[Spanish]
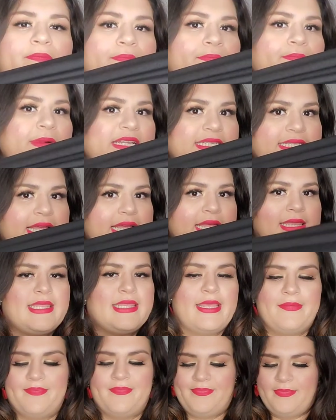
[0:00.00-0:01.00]
bastante.
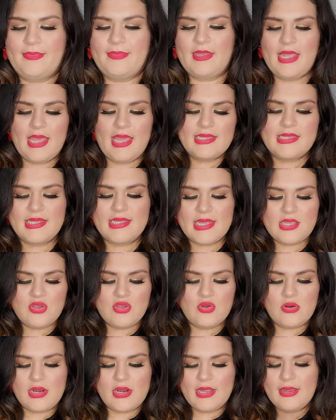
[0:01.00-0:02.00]
Esta
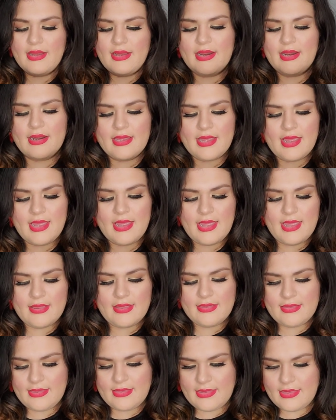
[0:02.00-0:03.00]
yo la encargué
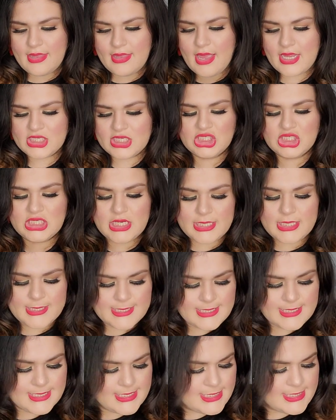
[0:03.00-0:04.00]
en
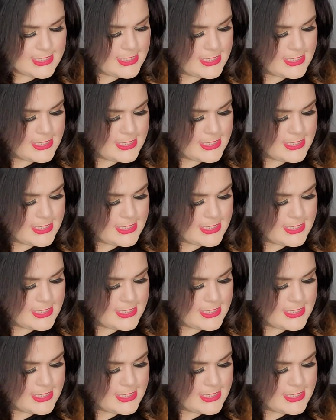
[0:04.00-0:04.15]
talla